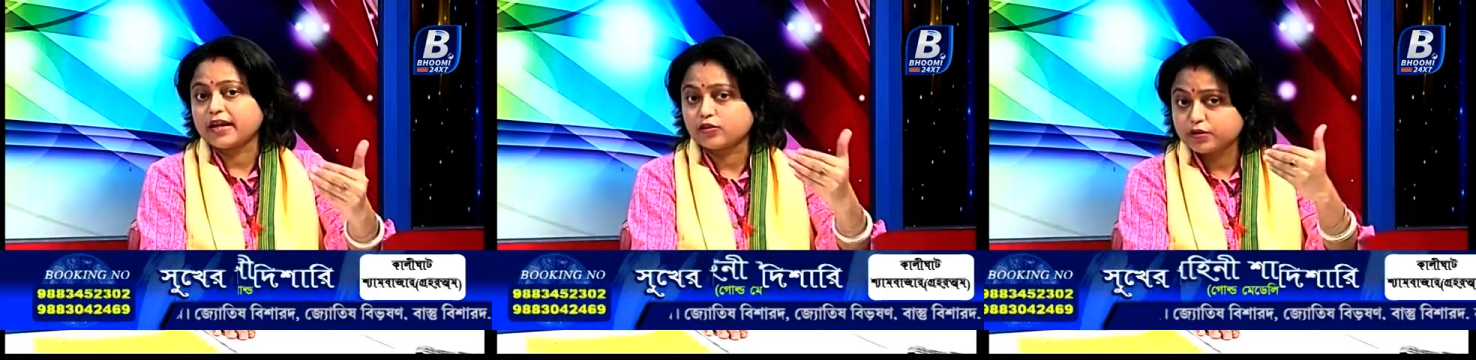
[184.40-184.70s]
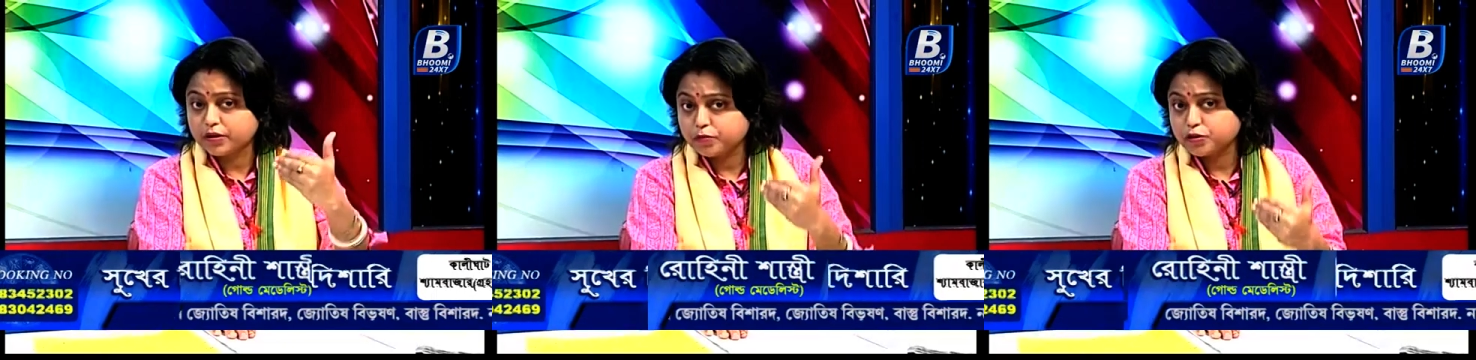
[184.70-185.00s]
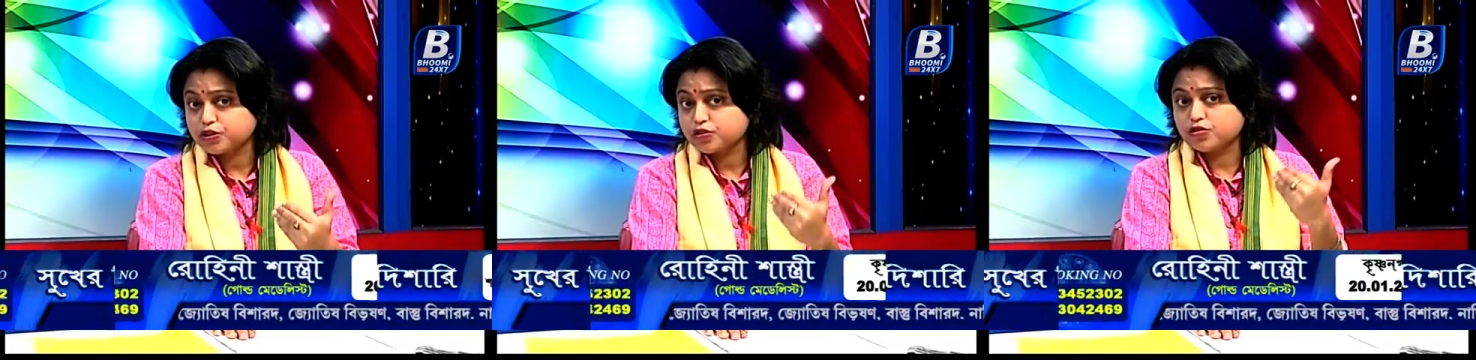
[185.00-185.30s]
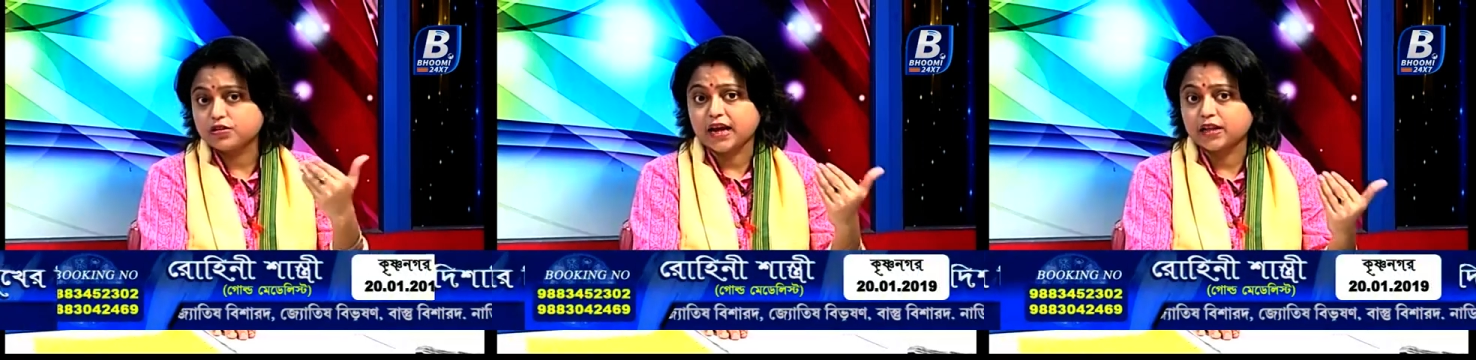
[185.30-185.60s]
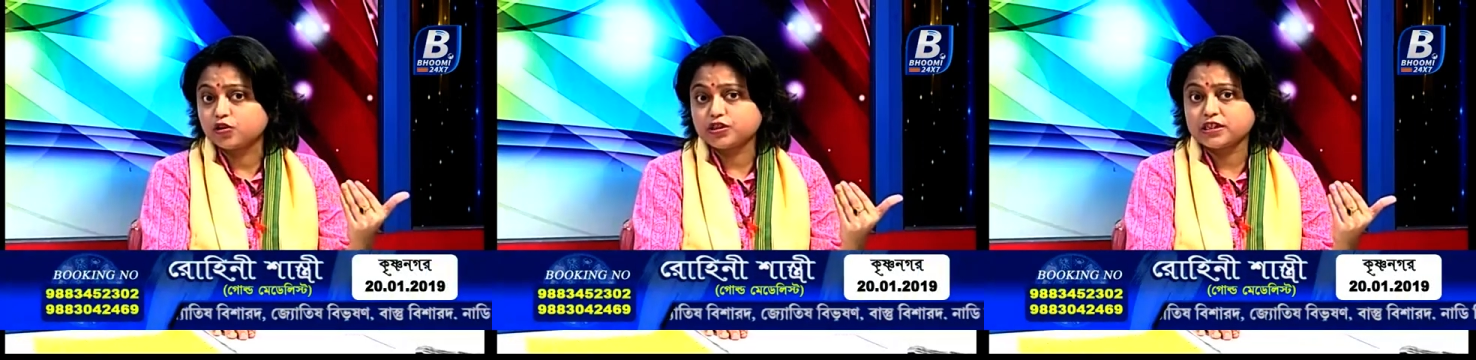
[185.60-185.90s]
এতদিন পর্যন্ত
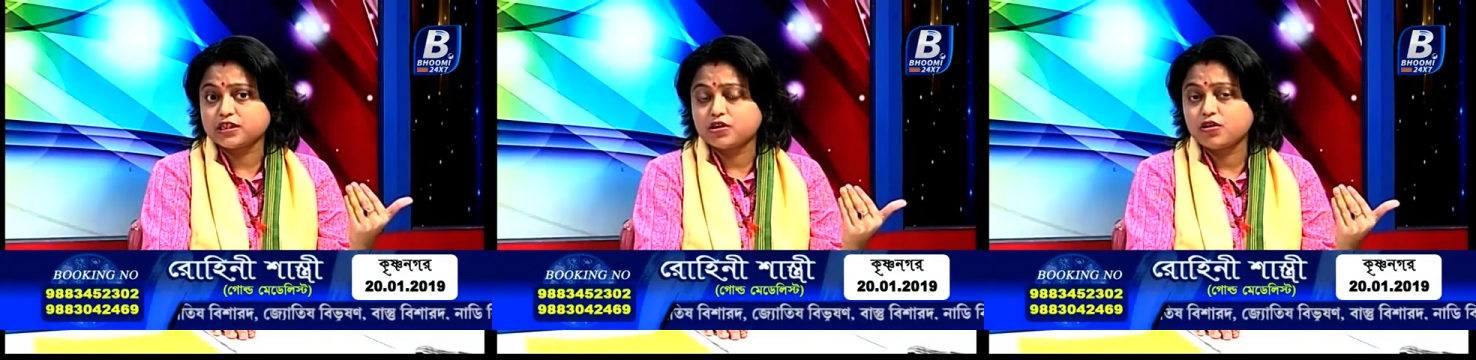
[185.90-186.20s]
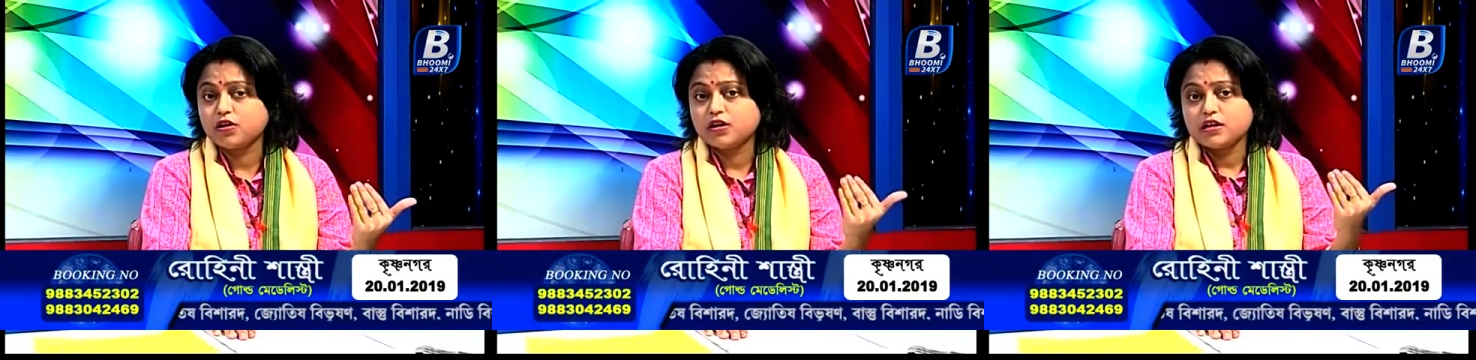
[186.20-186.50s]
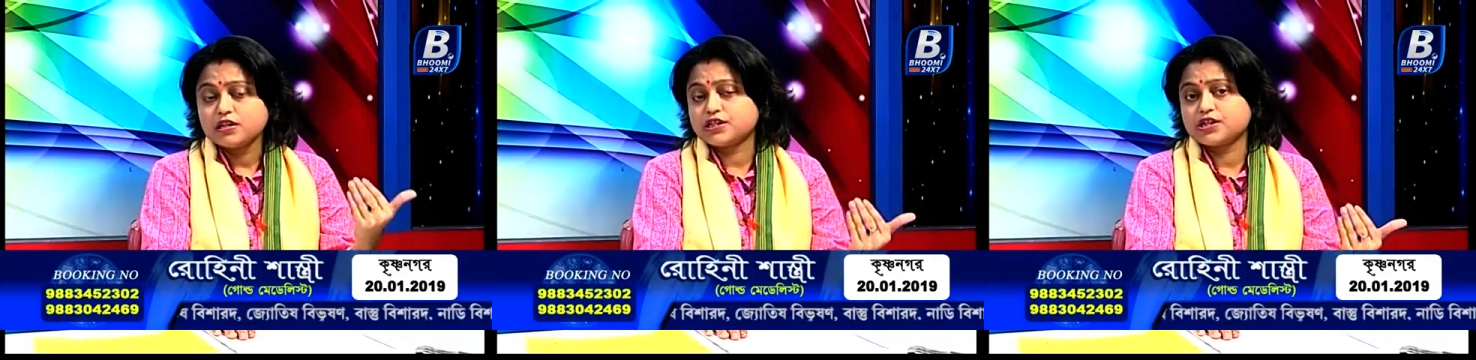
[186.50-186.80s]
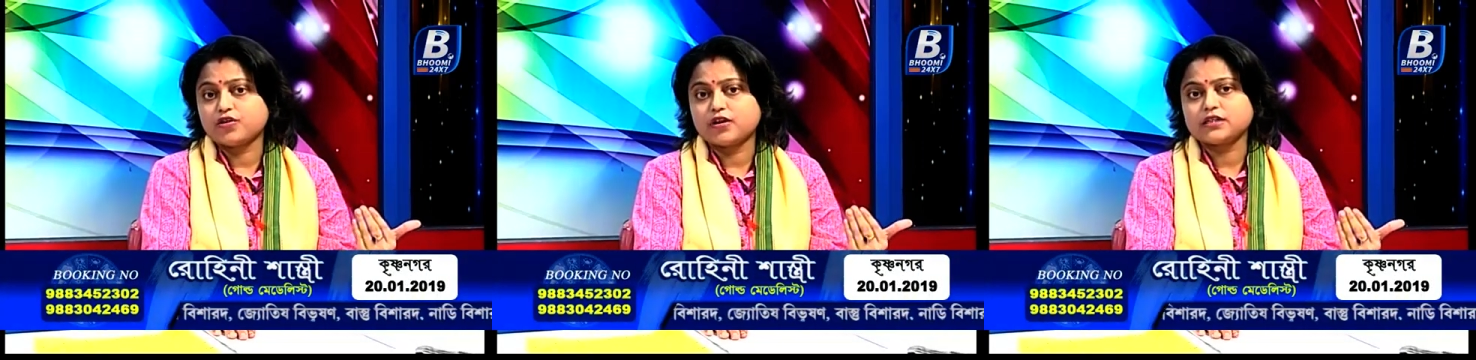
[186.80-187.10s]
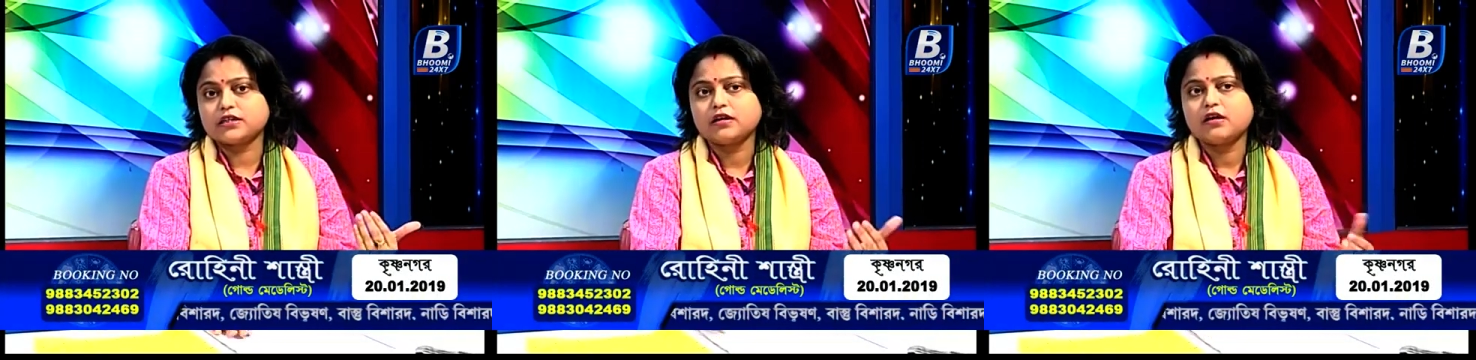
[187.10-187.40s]
দ্বাদশে ছিল সিংহ
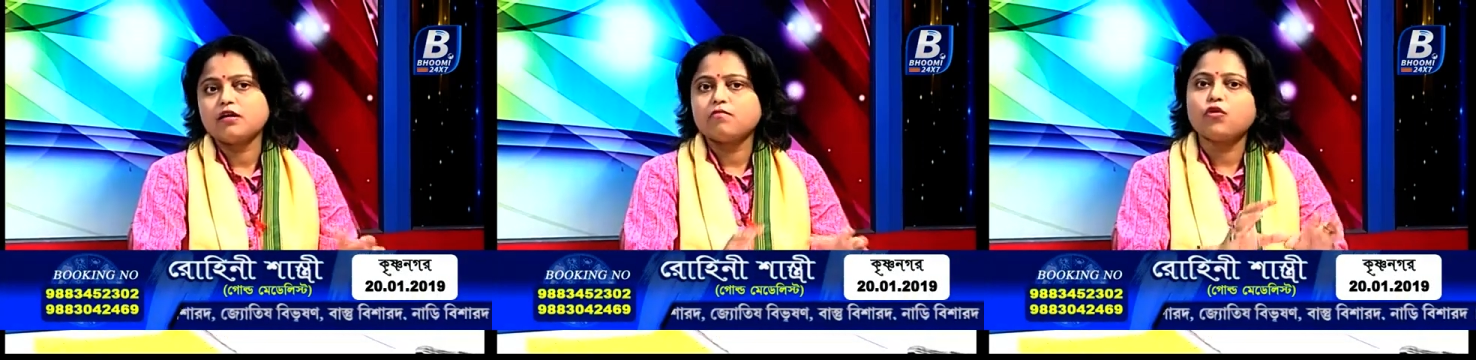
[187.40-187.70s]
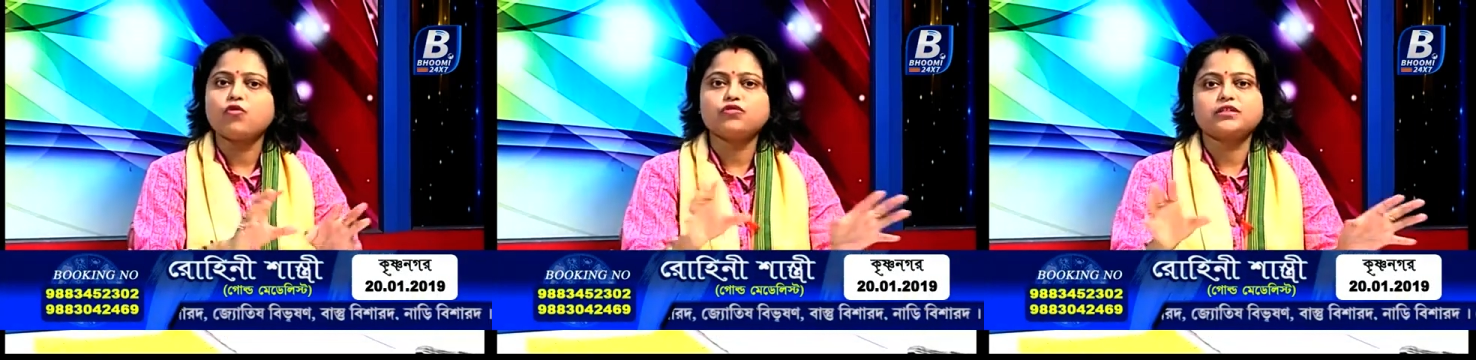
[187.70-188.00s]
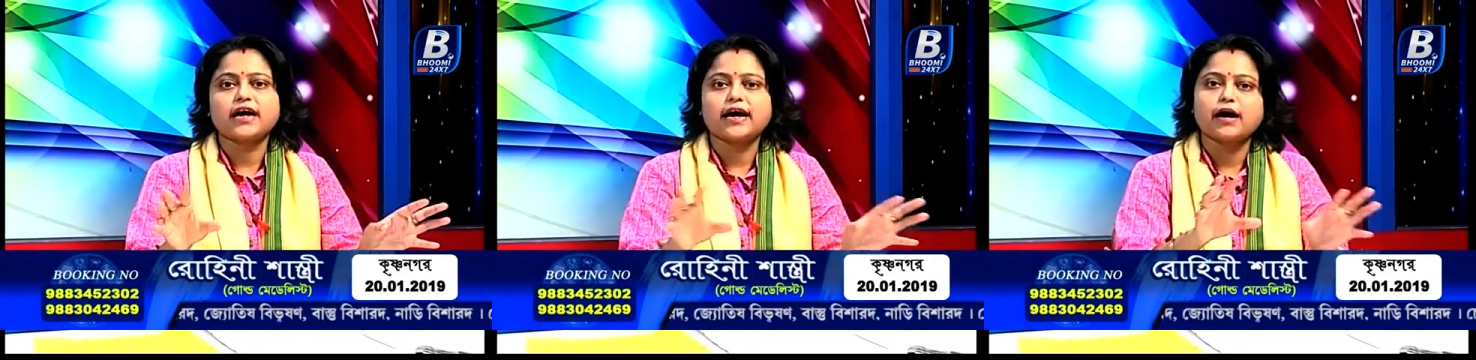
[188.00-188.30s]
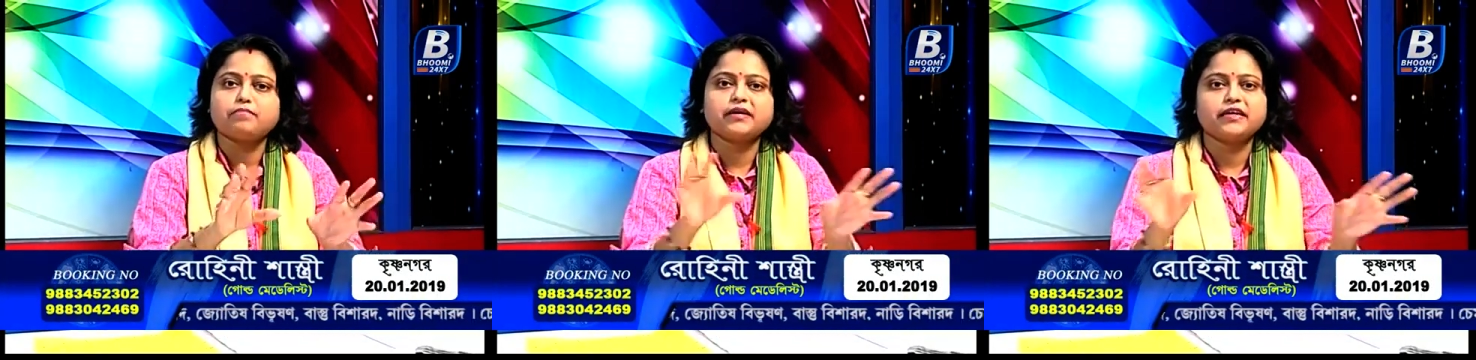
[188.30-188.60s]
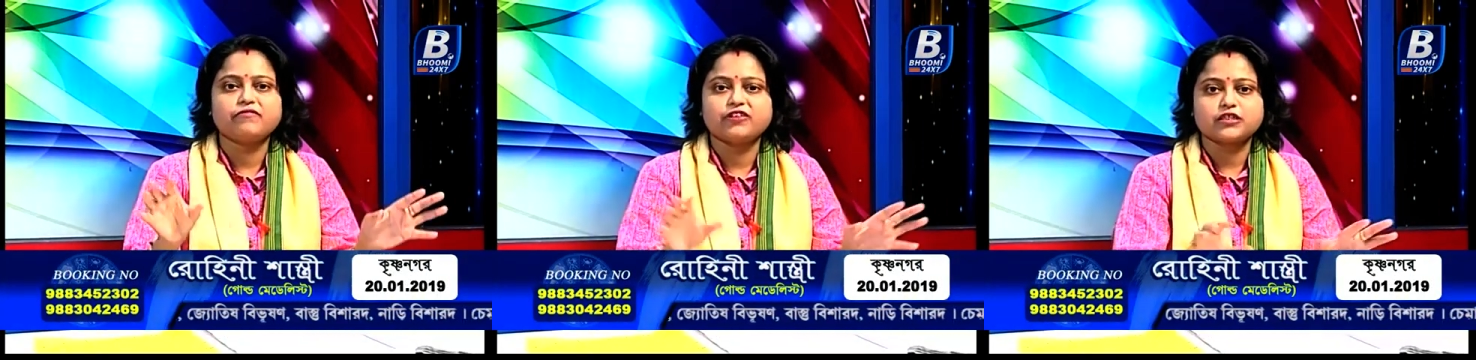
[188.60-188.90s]
রাশির বহু জায়গায় আপনি
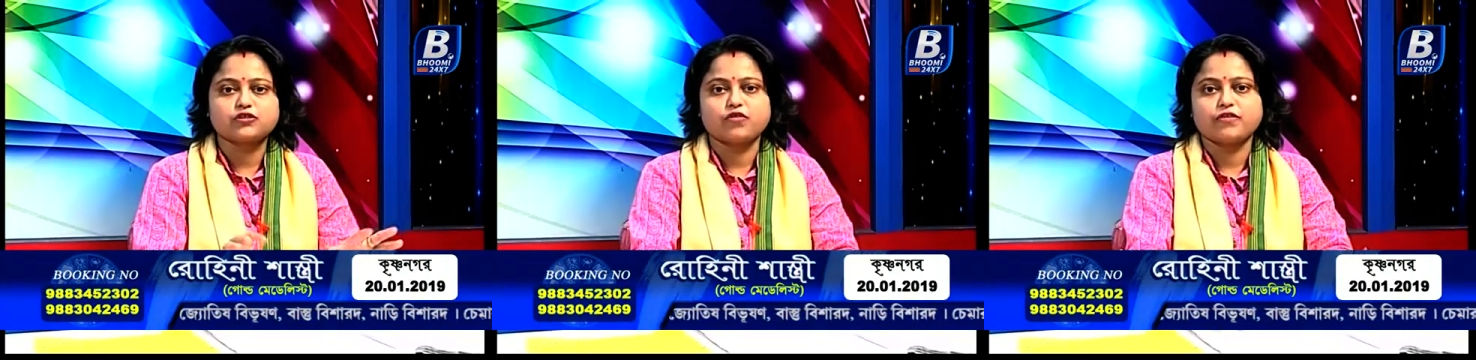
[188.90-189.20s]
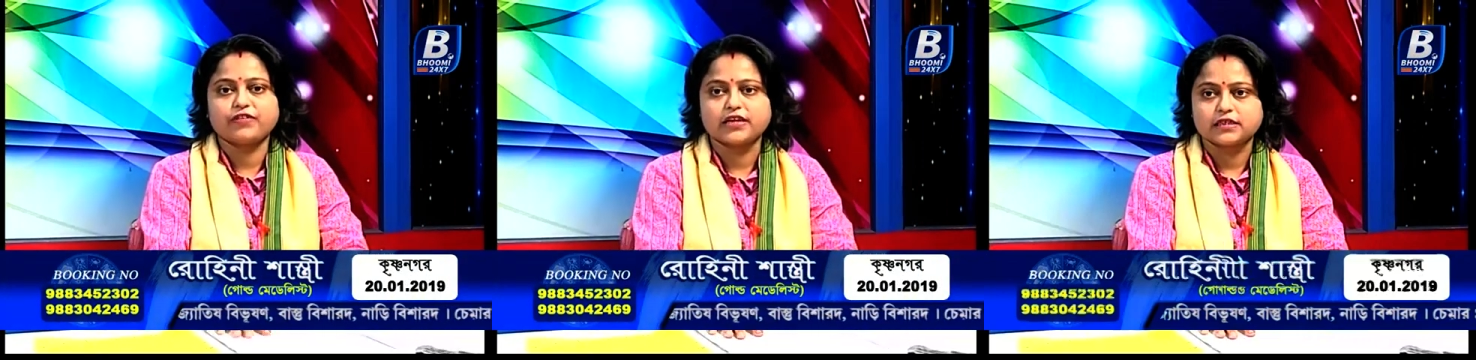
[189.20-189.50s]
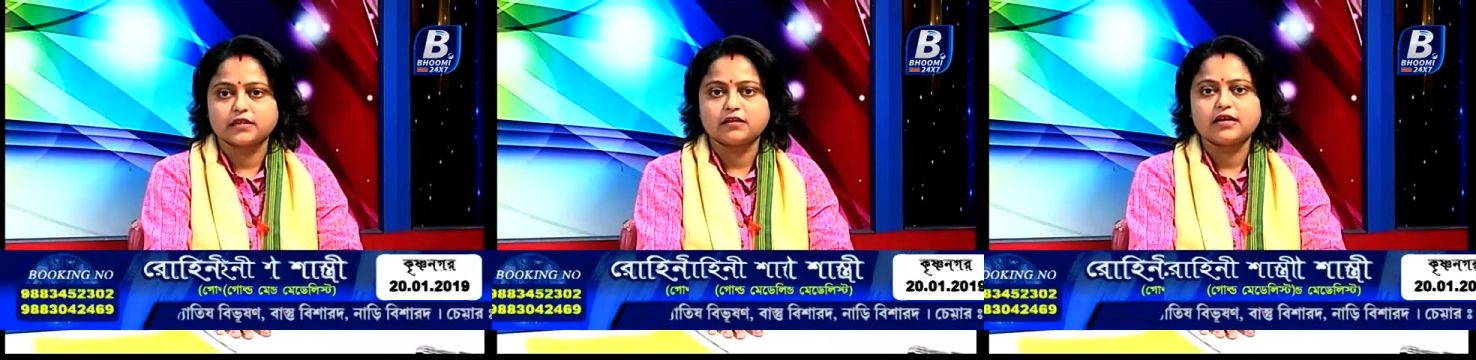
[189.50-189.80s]
ইনভেস্ট করে ফেলেছেন